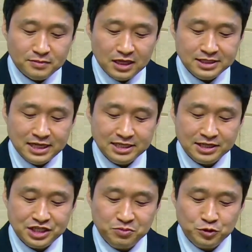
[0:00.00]
4장
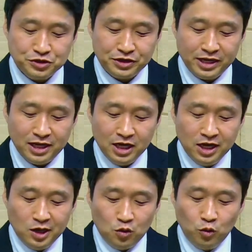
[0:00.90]
15절에
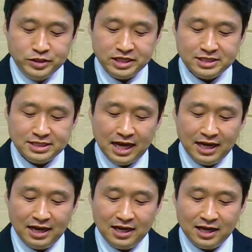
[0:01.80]
오직
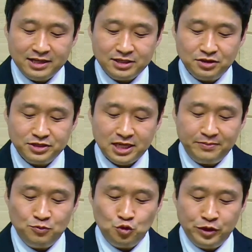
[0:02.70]
사랑 안에서
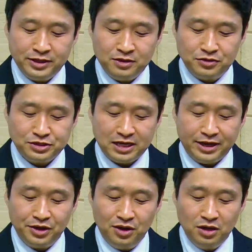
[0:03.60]
참된 것을
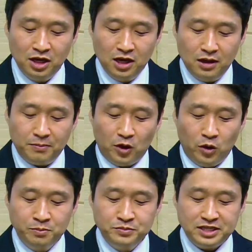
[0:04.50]
하여
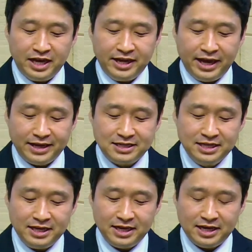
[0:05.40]
범사에
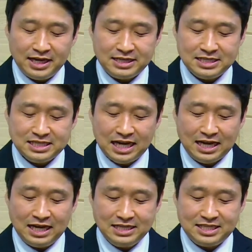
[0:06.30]
그에게까지
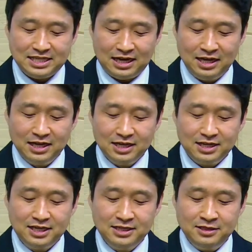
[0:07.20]
자랄지라
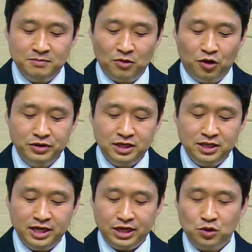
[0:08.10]
그는
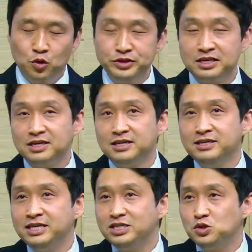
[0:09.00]
머리니 곧
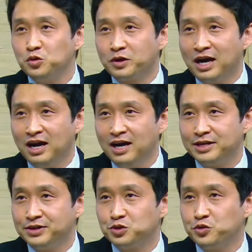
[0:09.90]
그리스도라
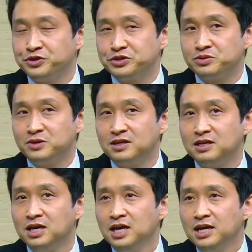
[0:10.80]
이렇게 되어 있습니다.
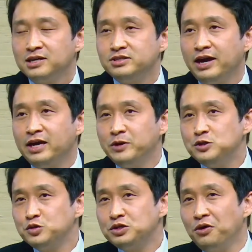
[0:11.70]
그래서
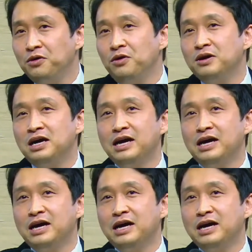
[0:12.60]
에베소서가